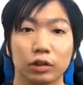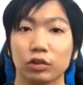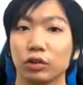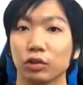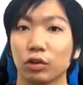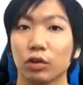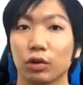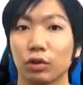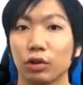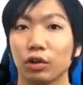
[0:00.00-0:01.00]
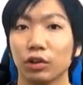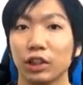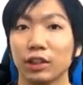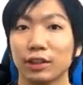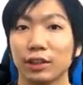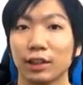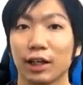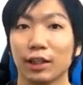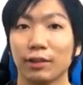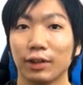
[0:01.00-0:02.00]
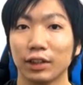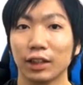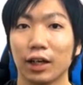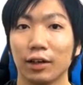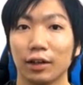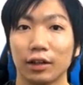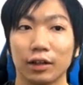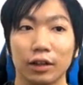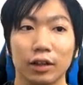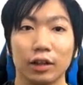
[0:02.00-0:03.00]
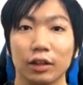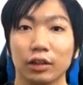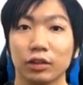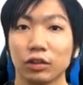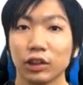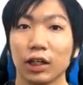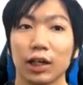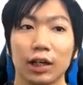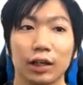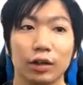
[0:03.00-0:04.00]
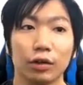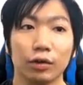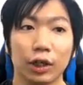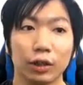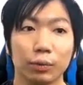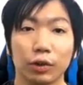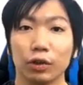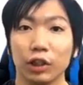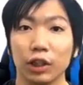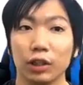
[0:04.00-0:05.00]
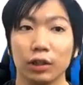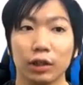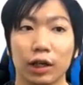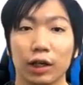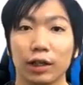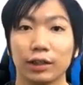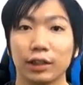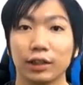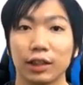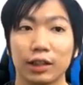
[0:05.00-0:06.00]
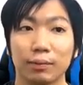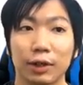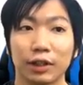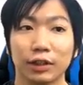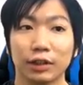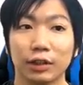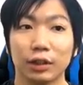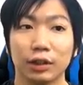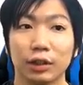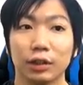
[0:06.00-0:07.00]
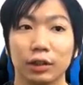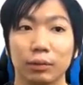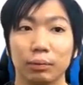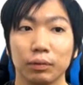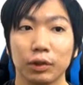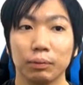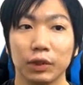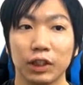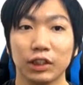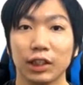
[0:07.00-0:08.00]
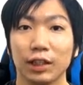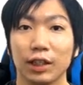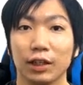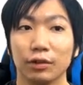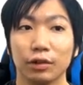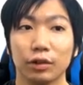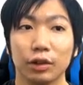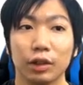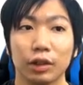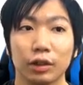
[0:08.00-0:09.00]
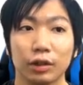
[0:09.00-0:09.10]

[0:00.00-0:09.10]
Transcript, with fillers: そうすると、このようにスイカが出ました。そうしたら、他のものに反映させていきます。右下にある、